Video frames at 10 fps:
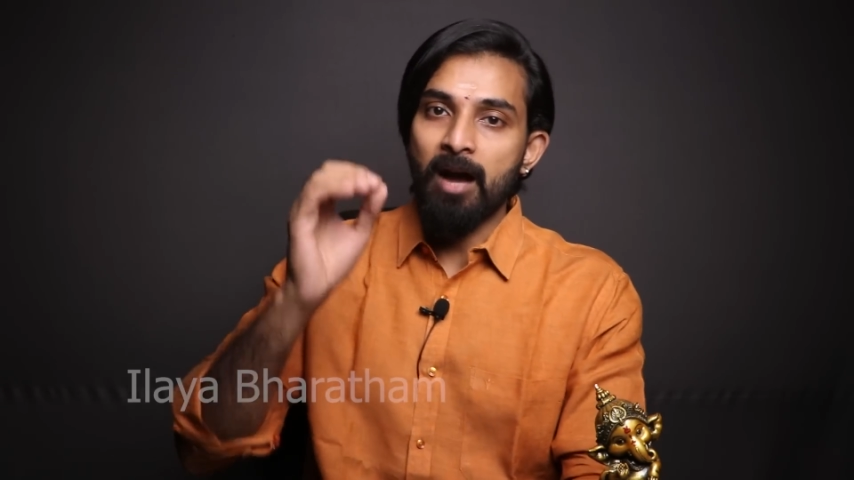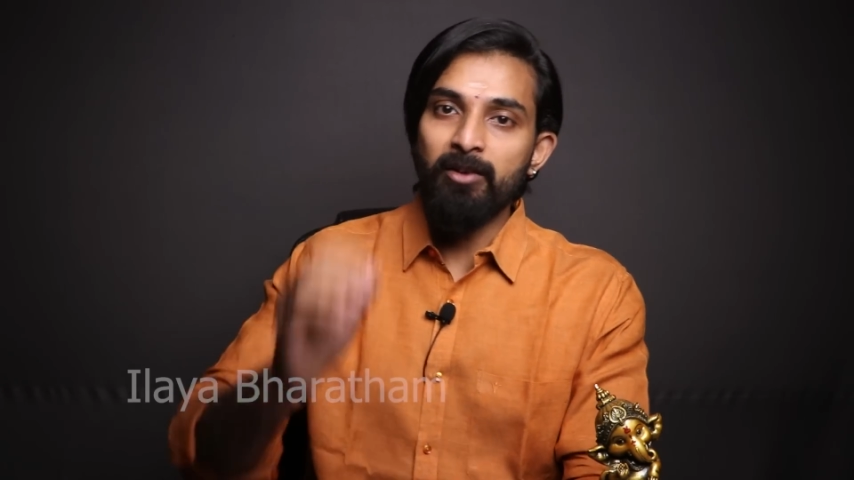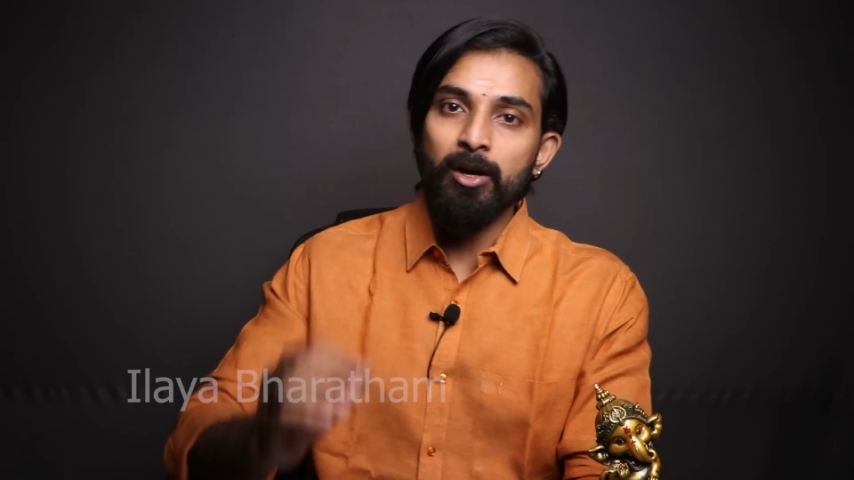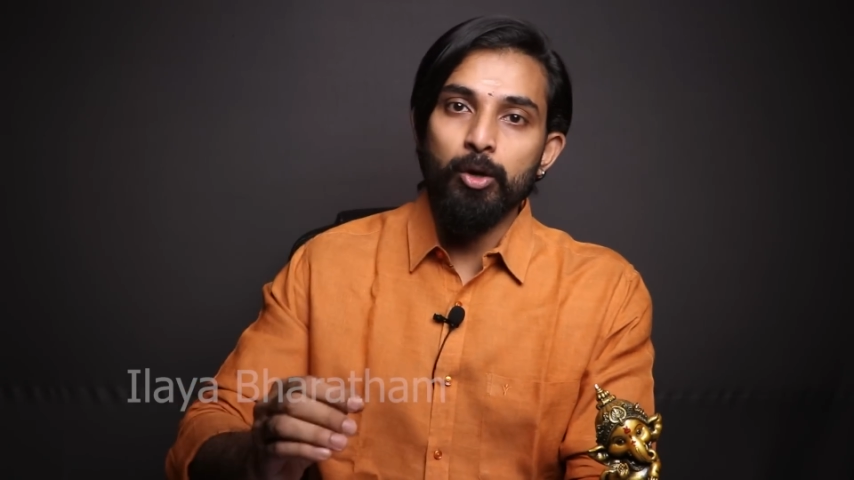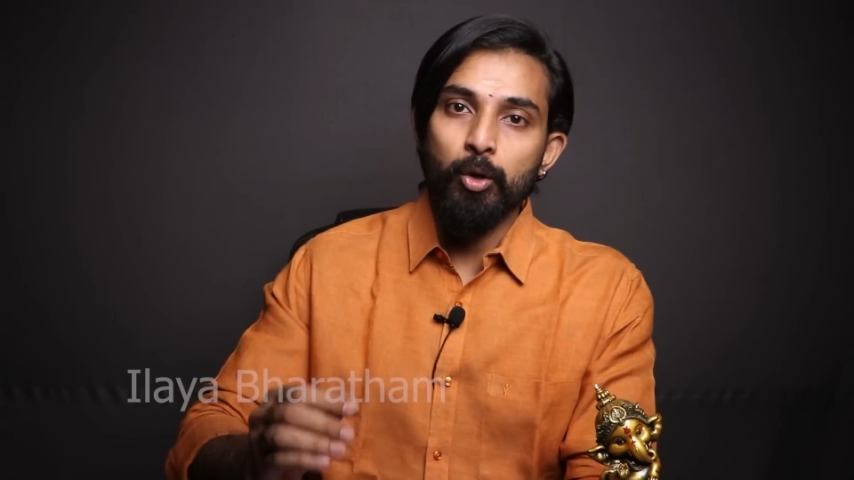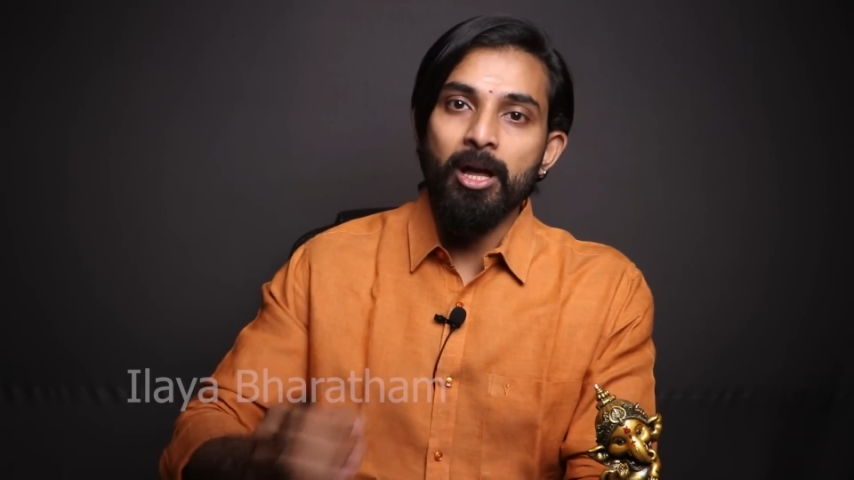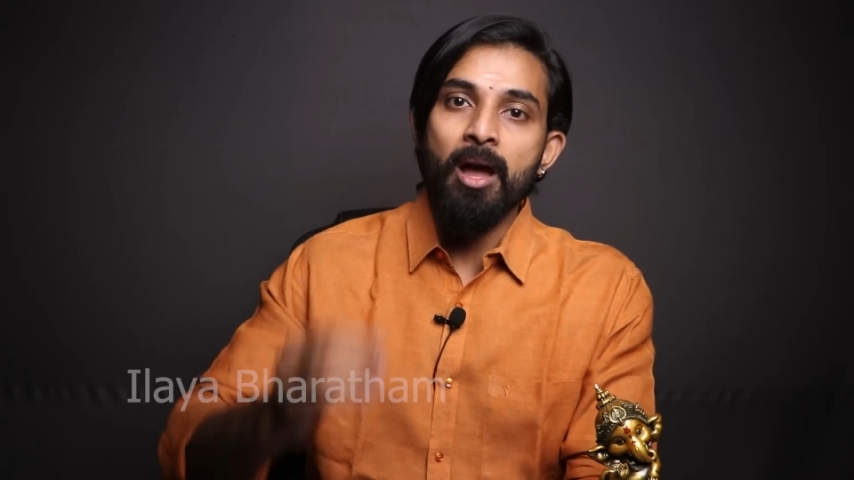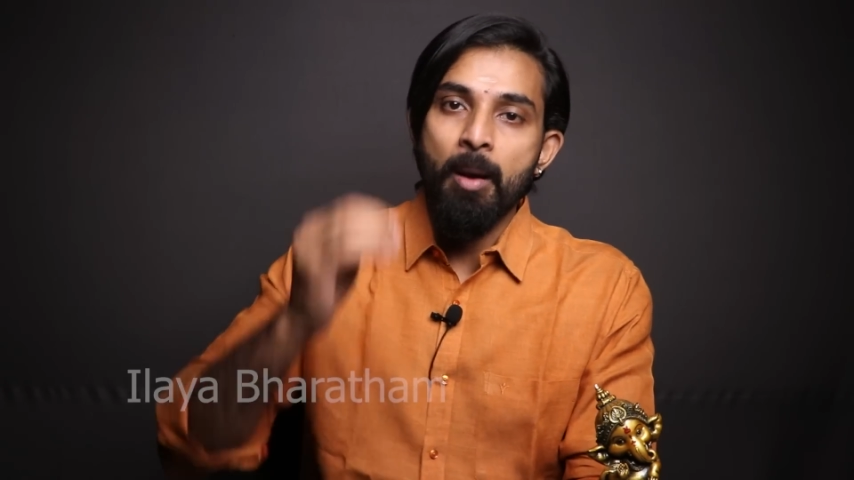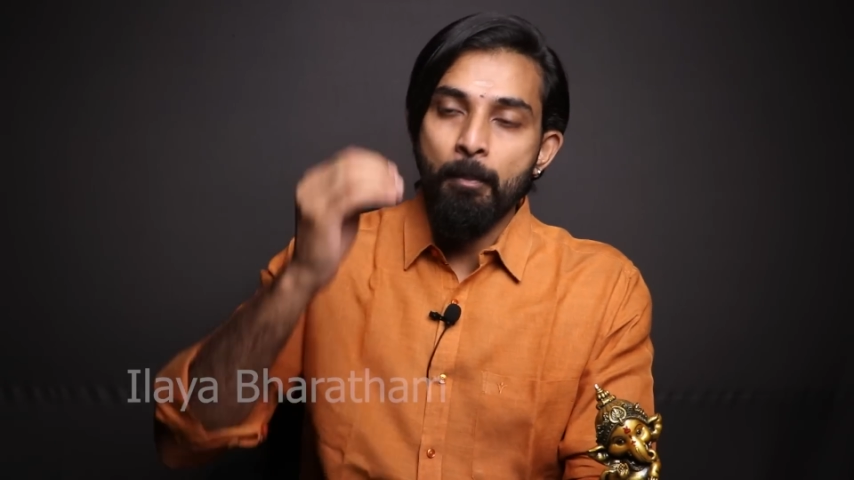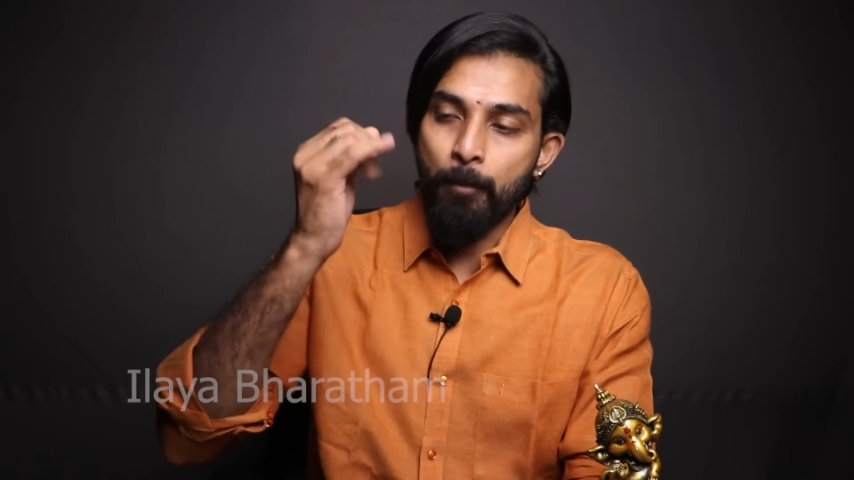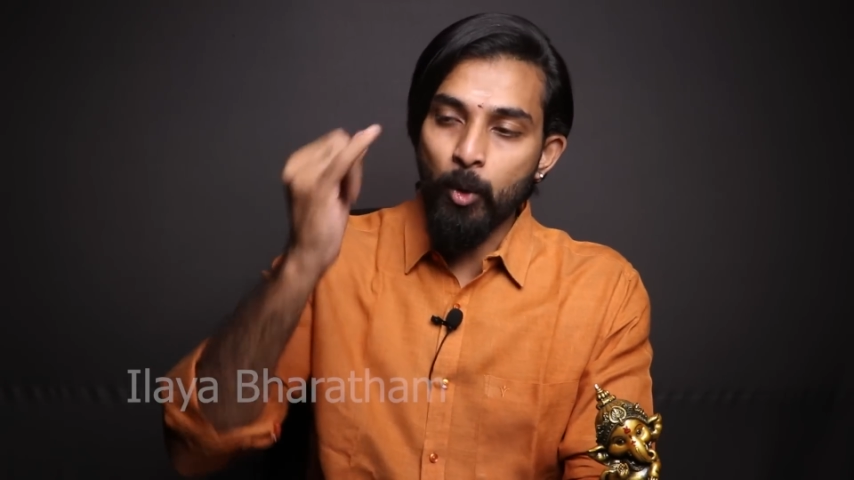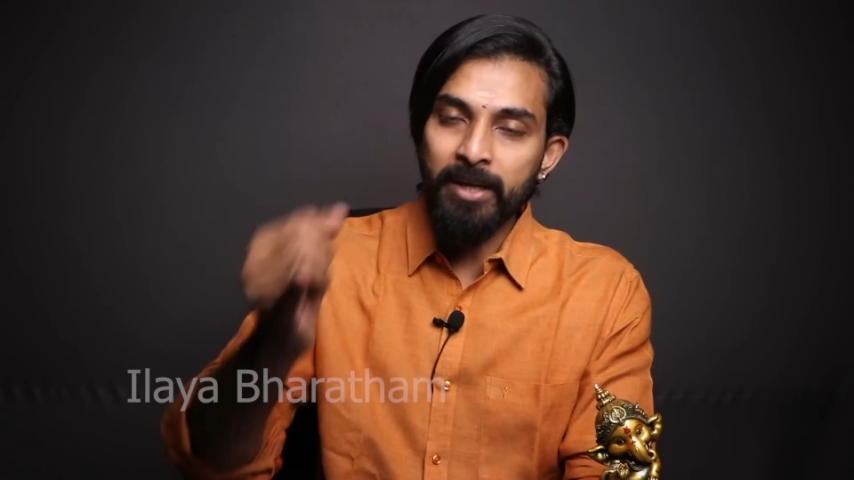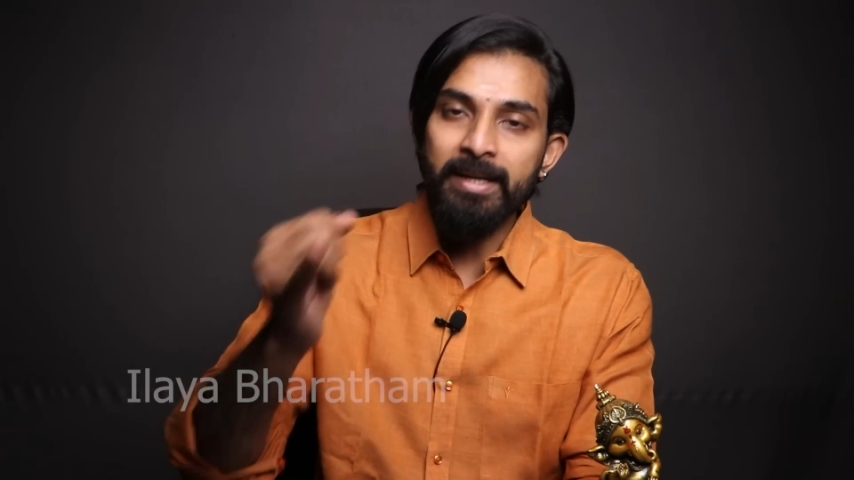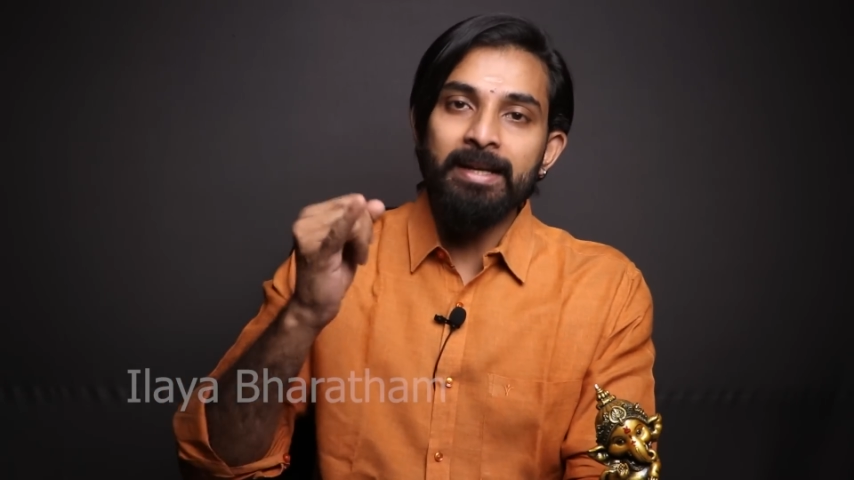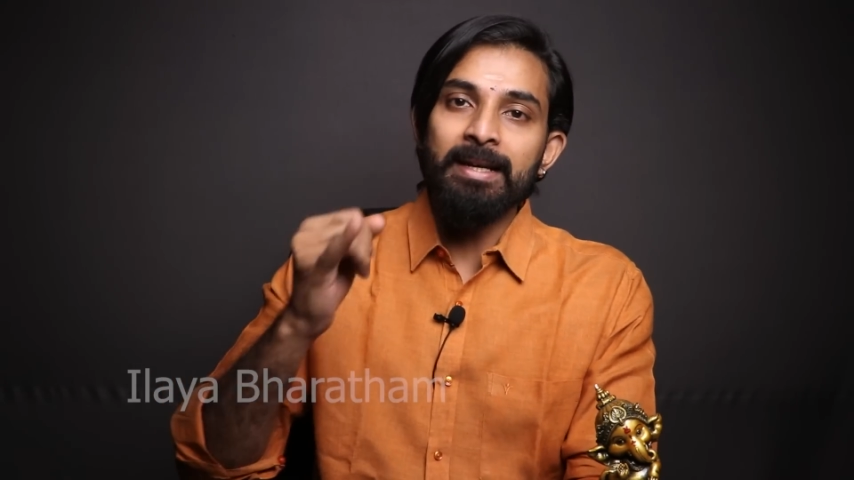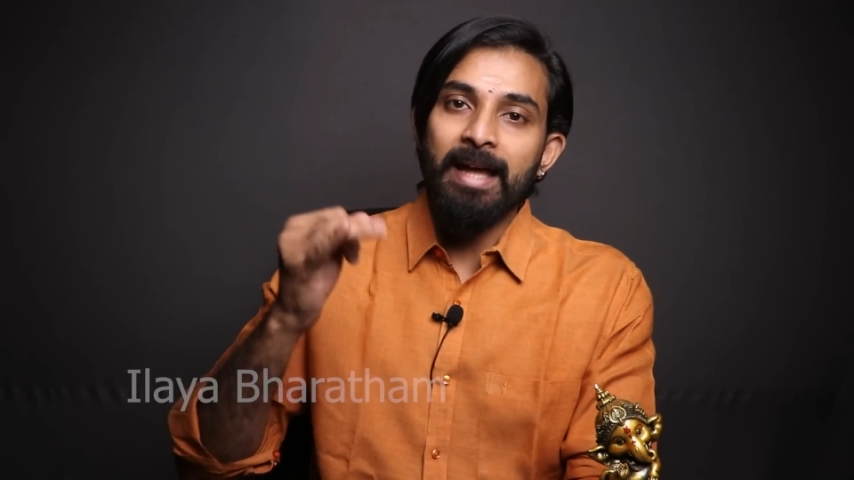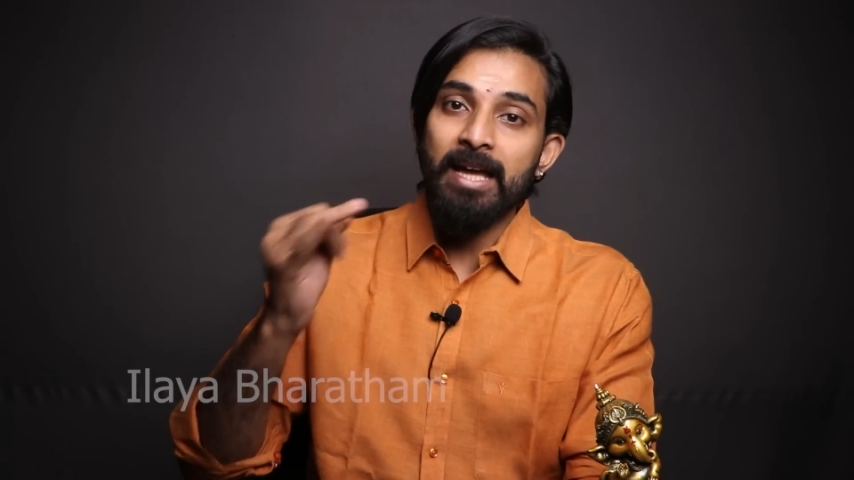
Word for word: அவங்களோட எங்களோட பொலிட்டிக்கல்